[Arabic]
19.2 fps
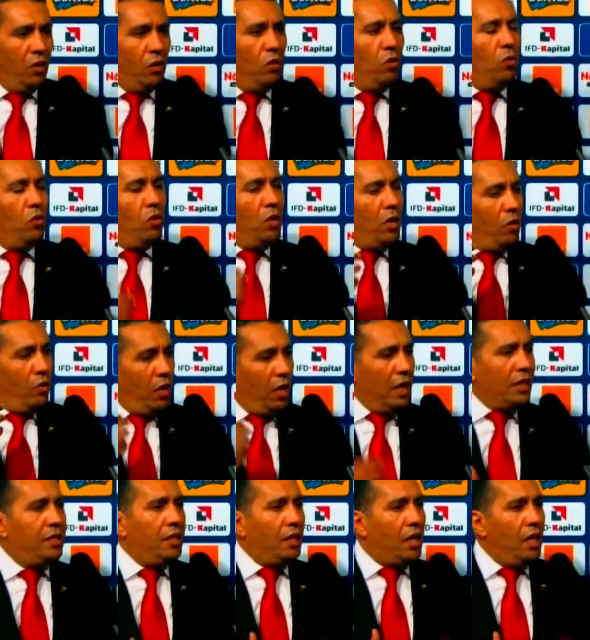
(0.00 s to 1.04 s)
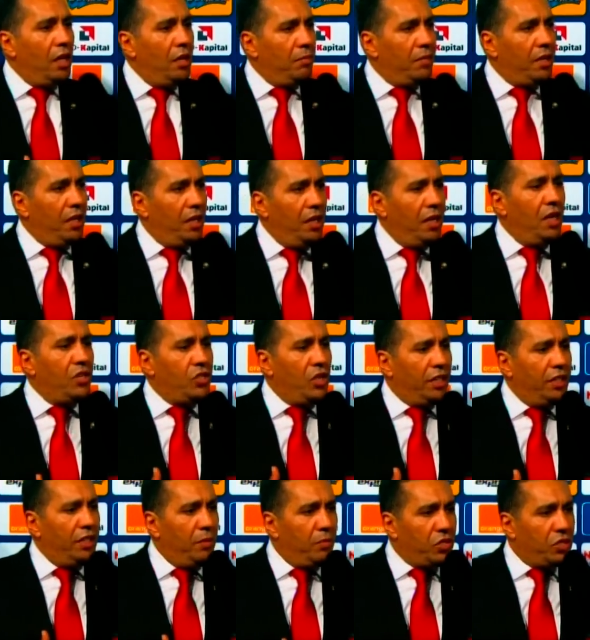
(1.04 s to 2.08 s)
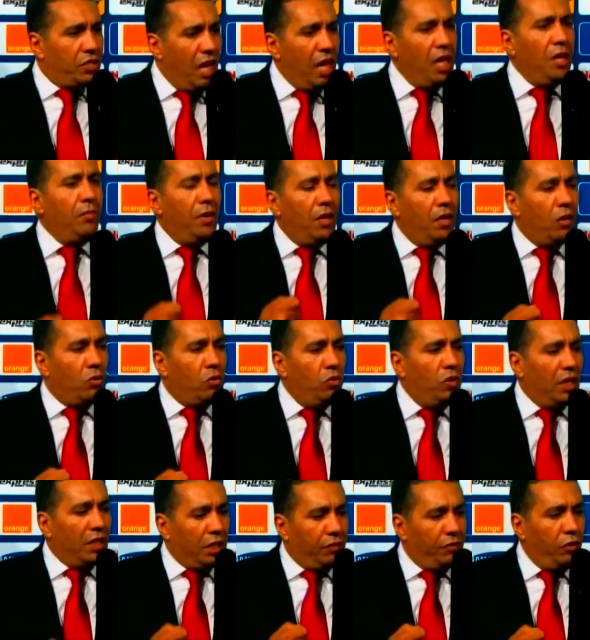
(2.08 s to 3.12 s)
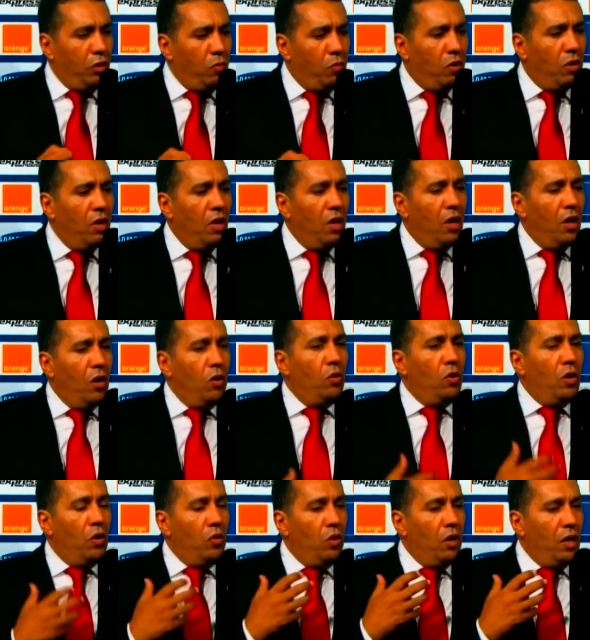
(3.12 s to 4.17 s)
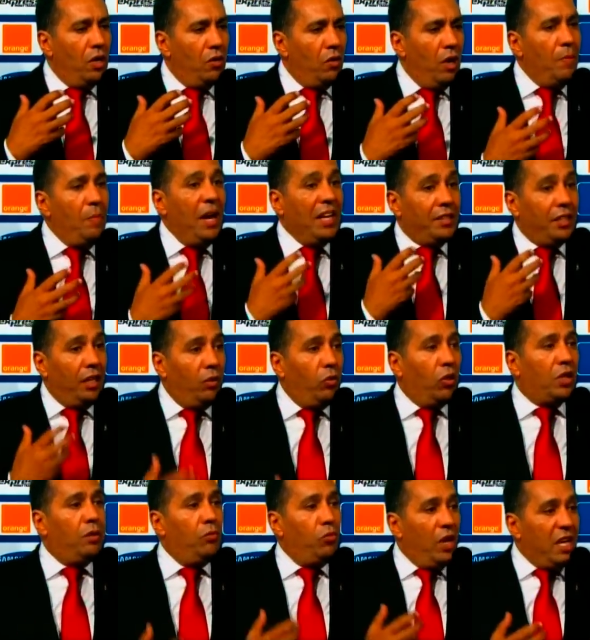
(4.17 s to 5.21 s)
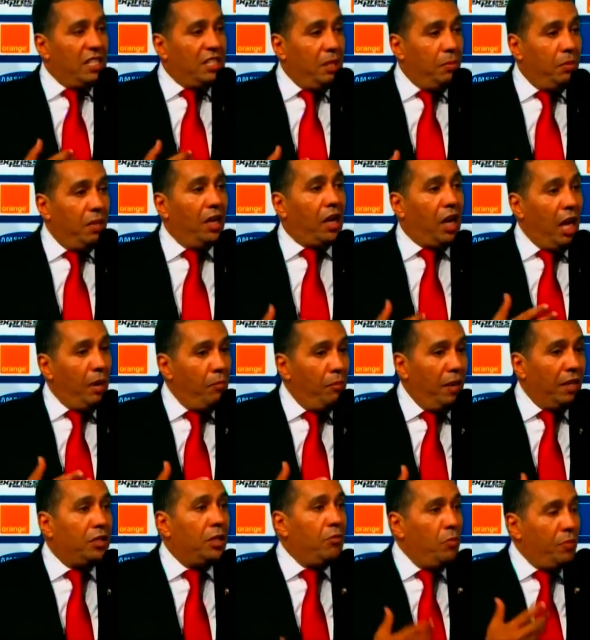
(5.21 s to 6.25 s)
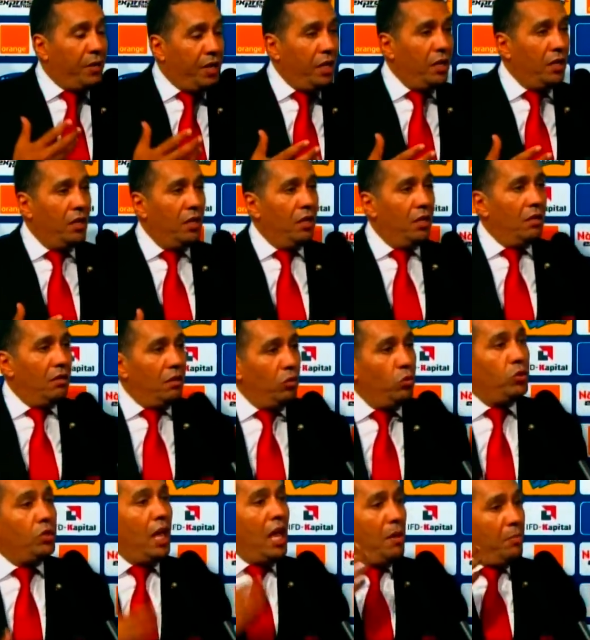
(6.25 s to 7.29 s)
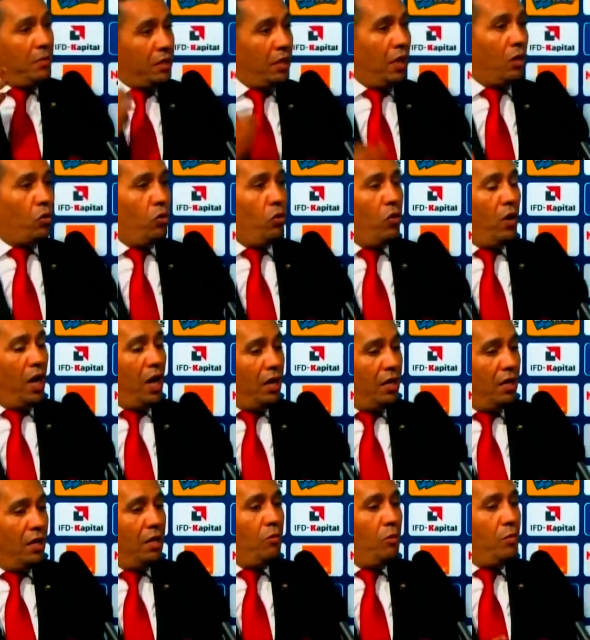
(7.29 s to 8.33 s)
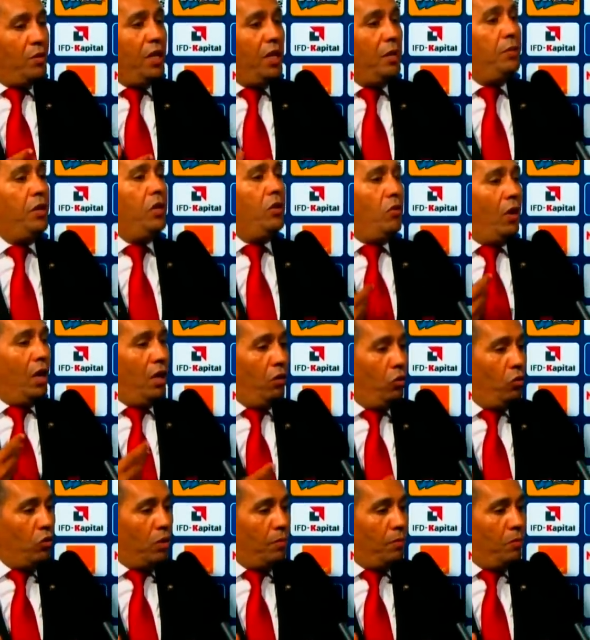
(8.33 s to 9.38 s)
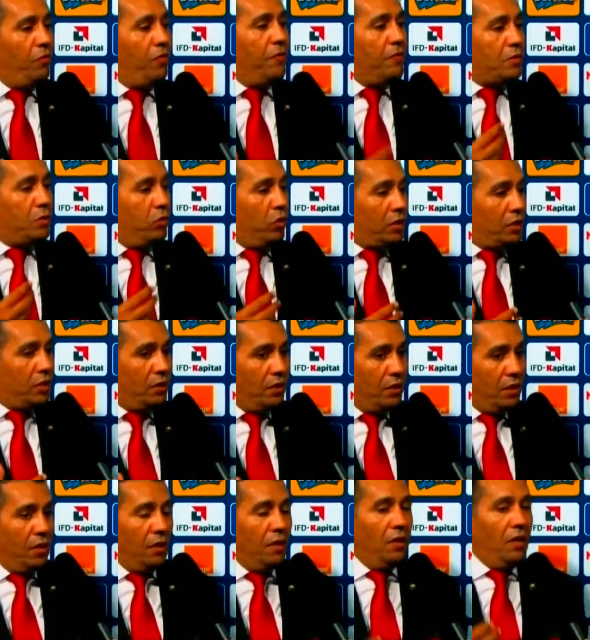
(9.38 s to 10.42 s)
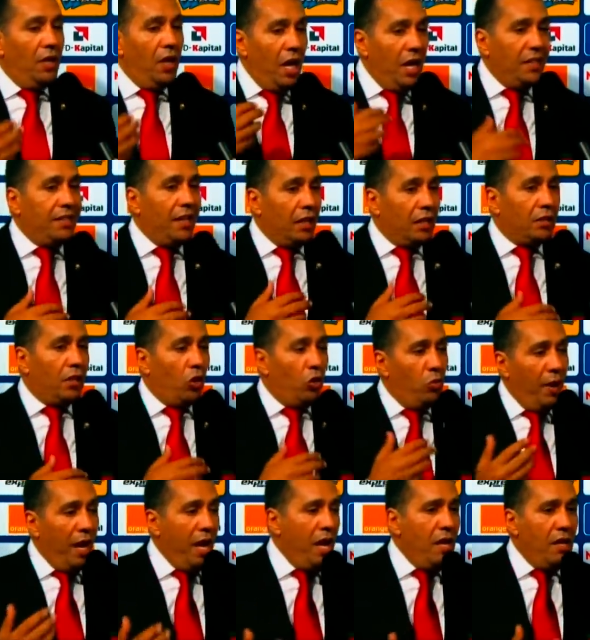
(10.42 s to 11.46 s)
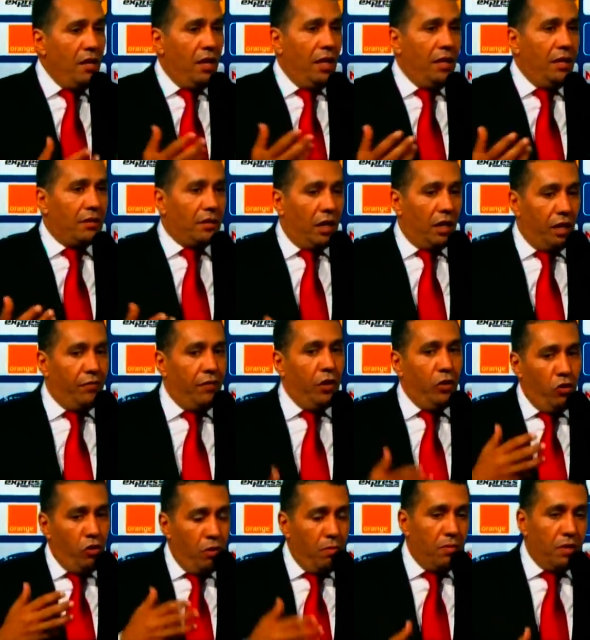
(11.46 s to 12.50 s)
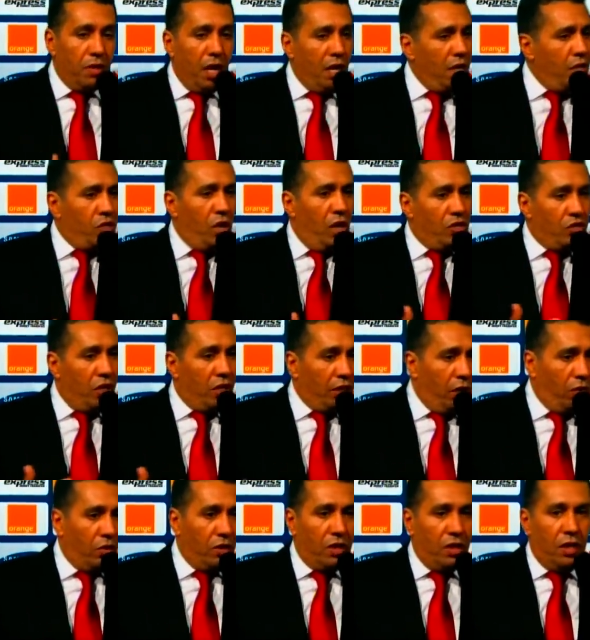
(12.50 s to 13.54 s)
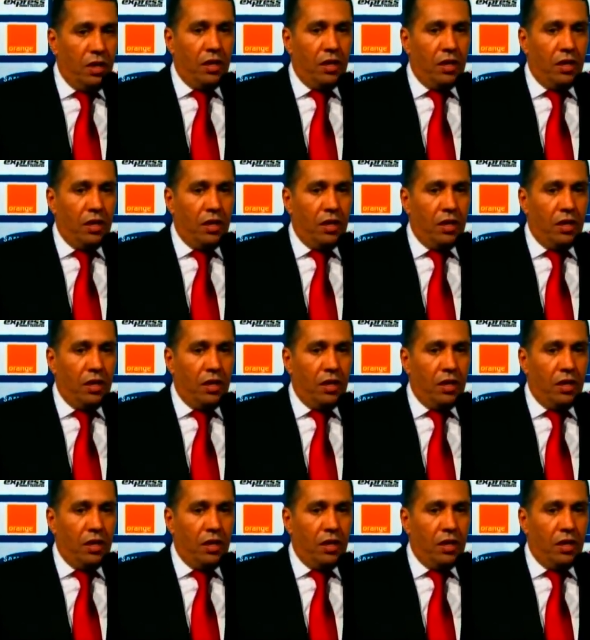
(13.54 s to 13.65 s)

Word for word: وهذه الثقه يمكن هي اللي جعلتني باش دائما اكون اثق فيهم وابحث عن الوقت المناسب لاقحامهم حتى ممكن ودائما اقولها ممكن يبينوا على العلوكه وفي نفس الوقت لا يتاثروا باي اي طريق فاليوم كان جاء جا دور آه،